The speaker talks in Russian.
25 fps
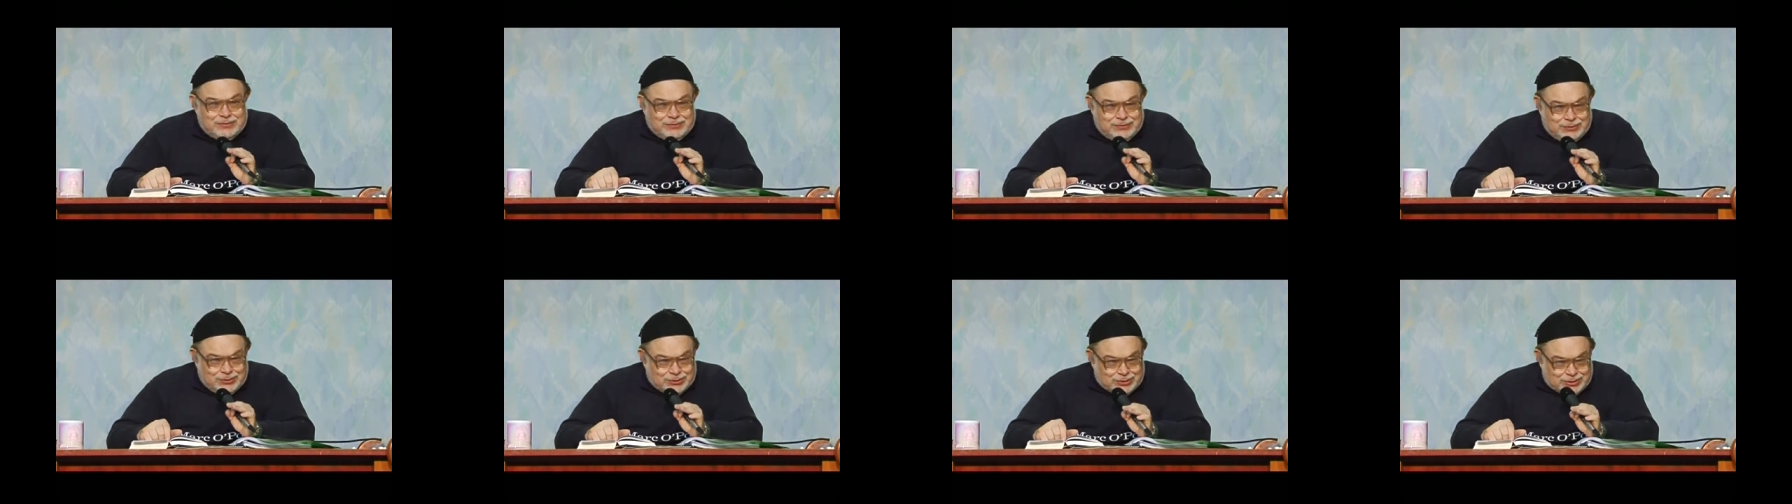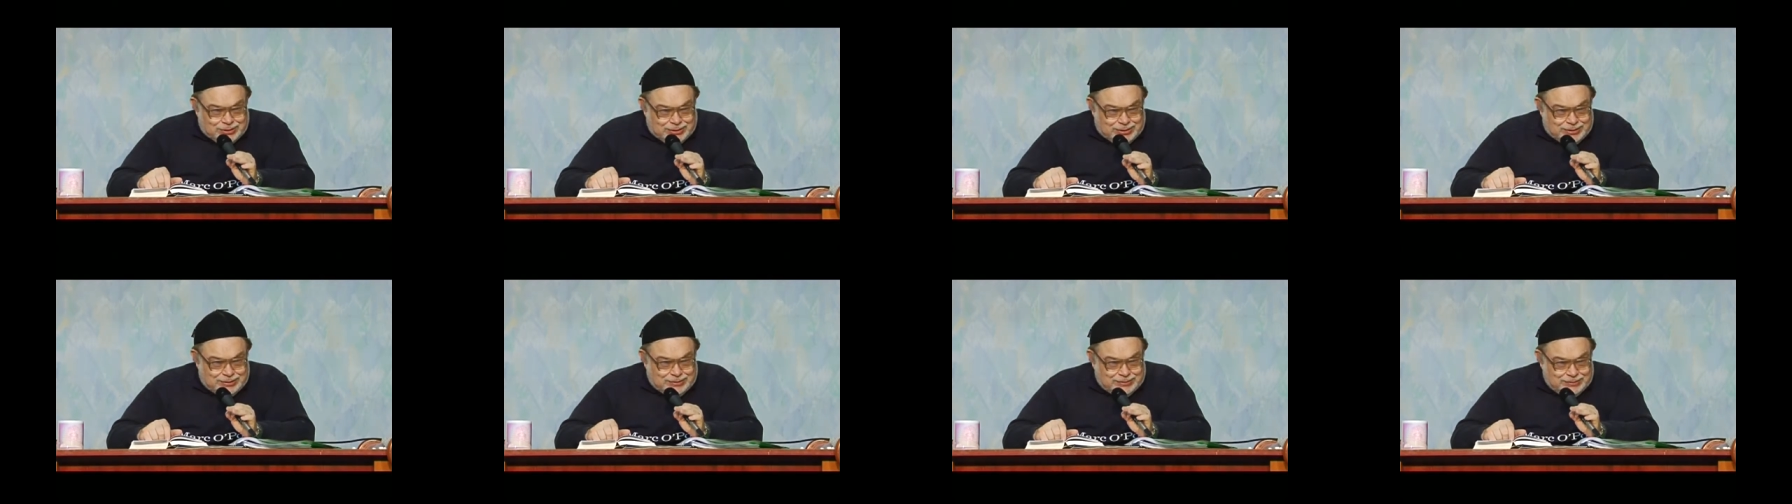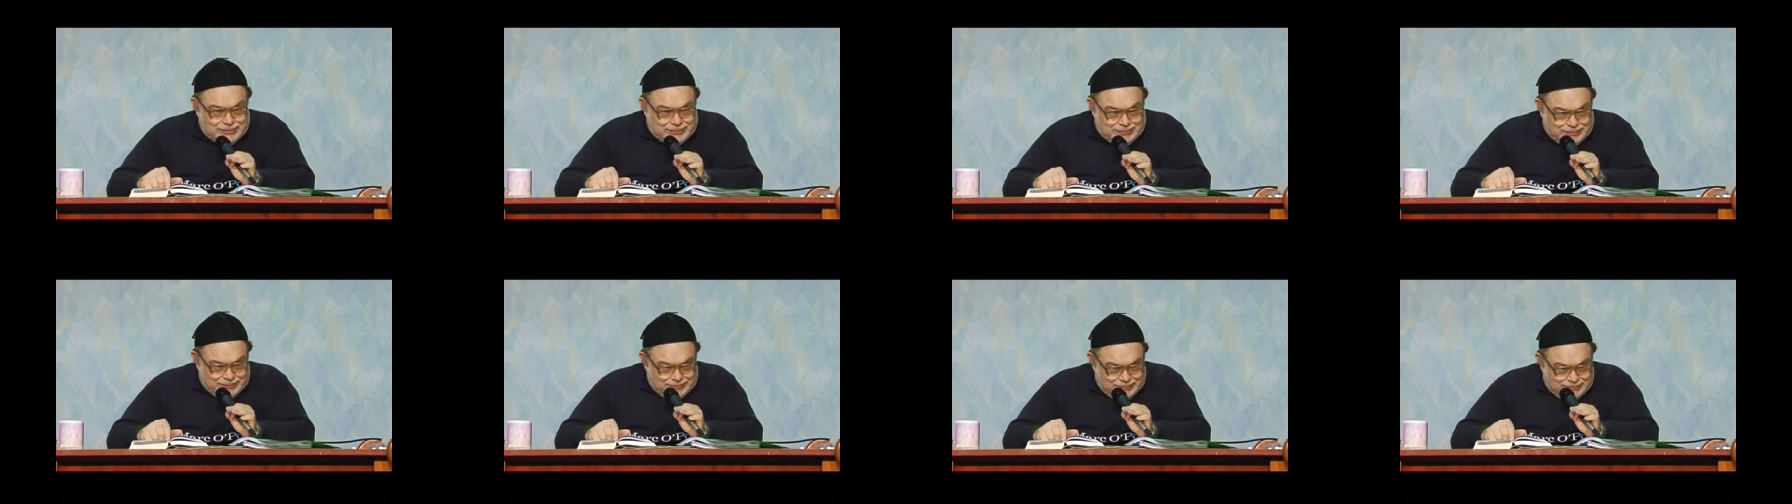в Торе.
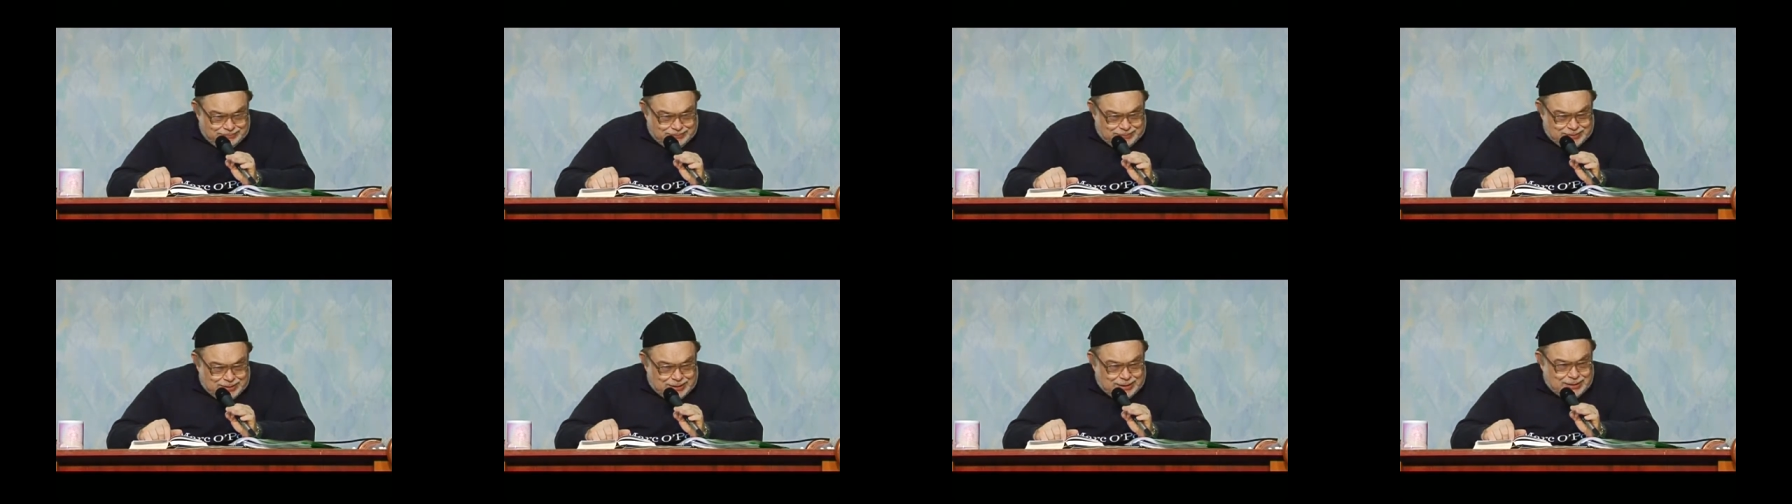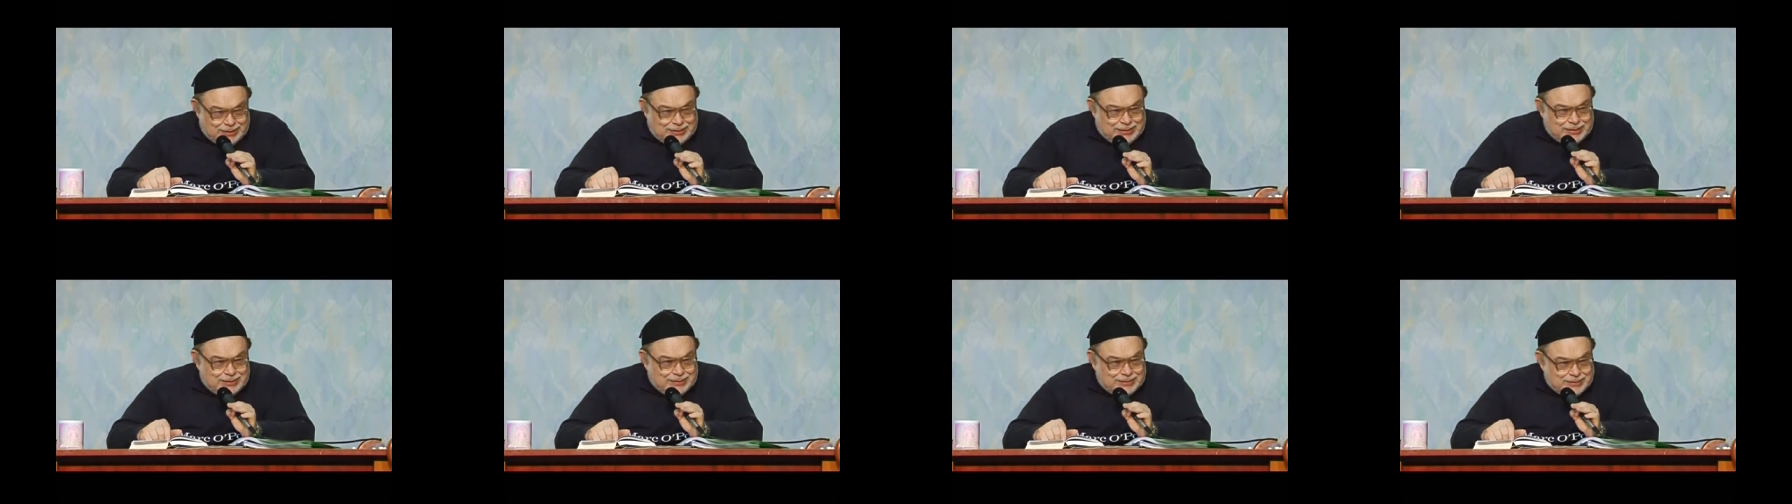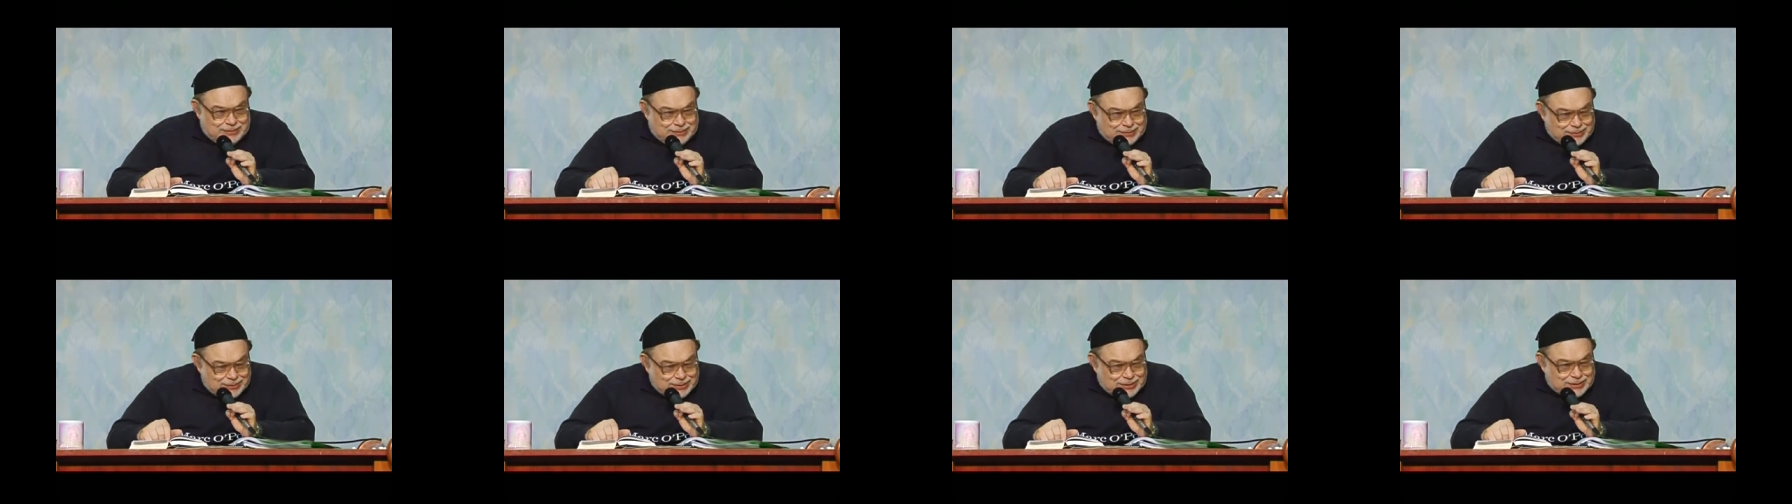Это
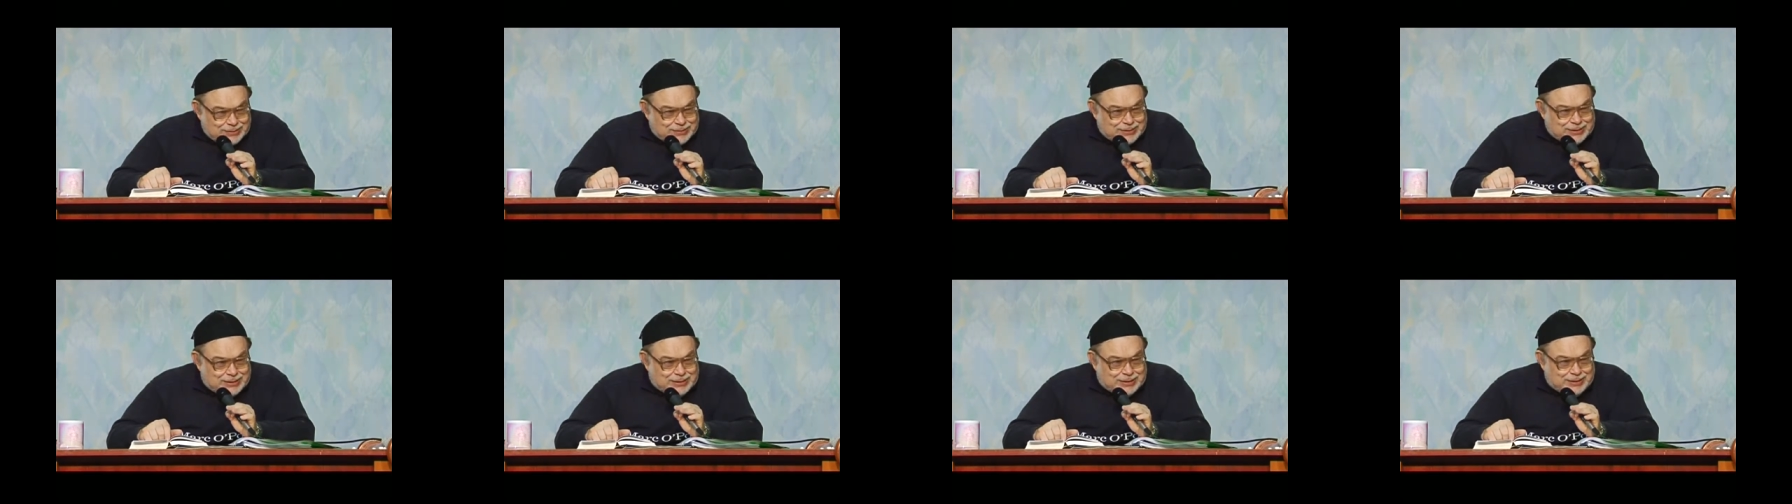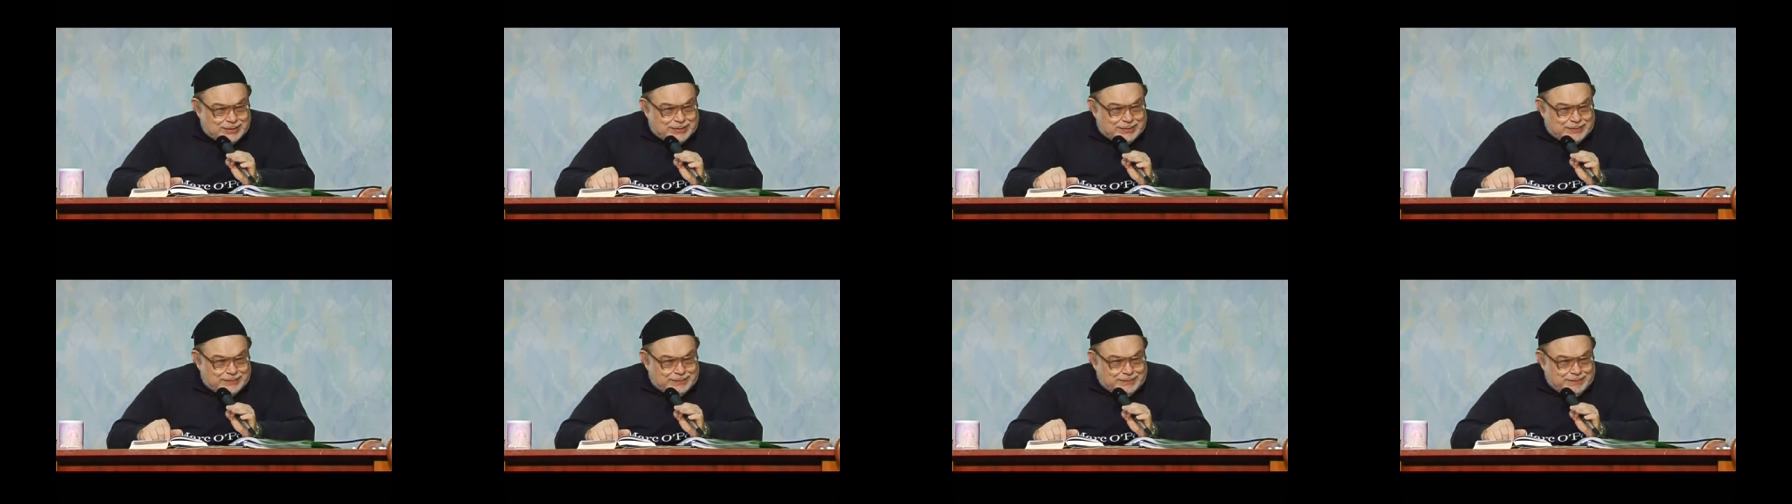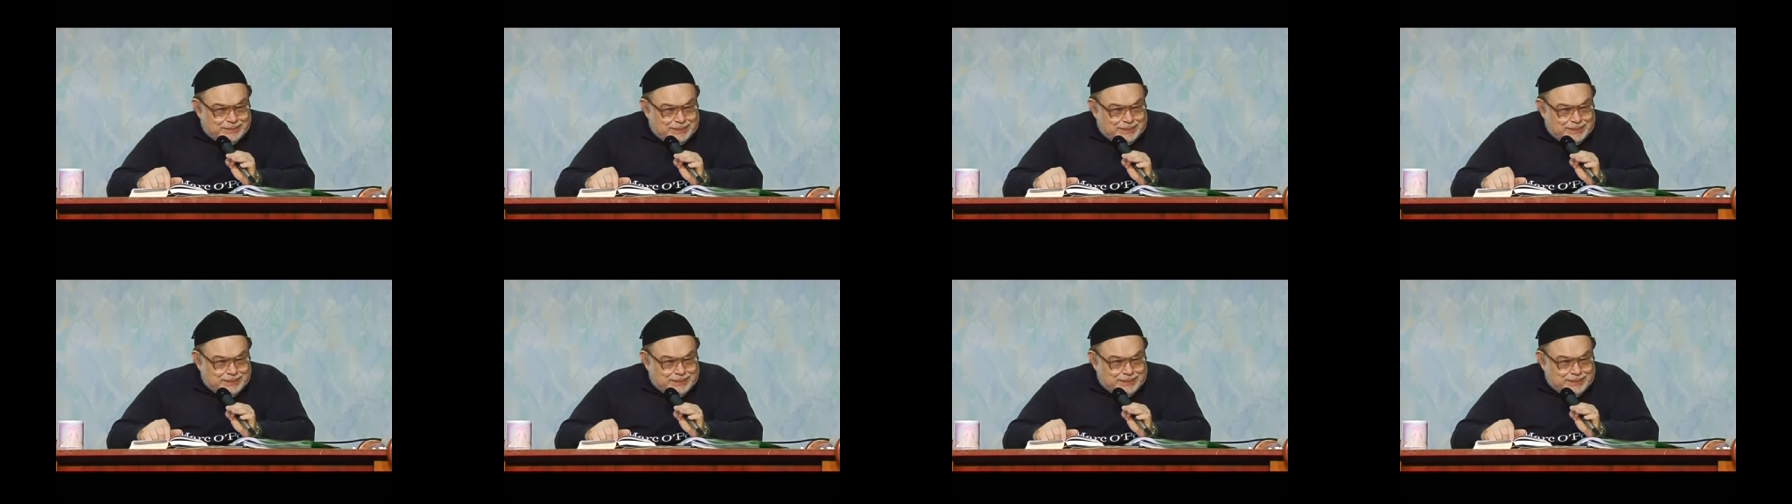удивительно.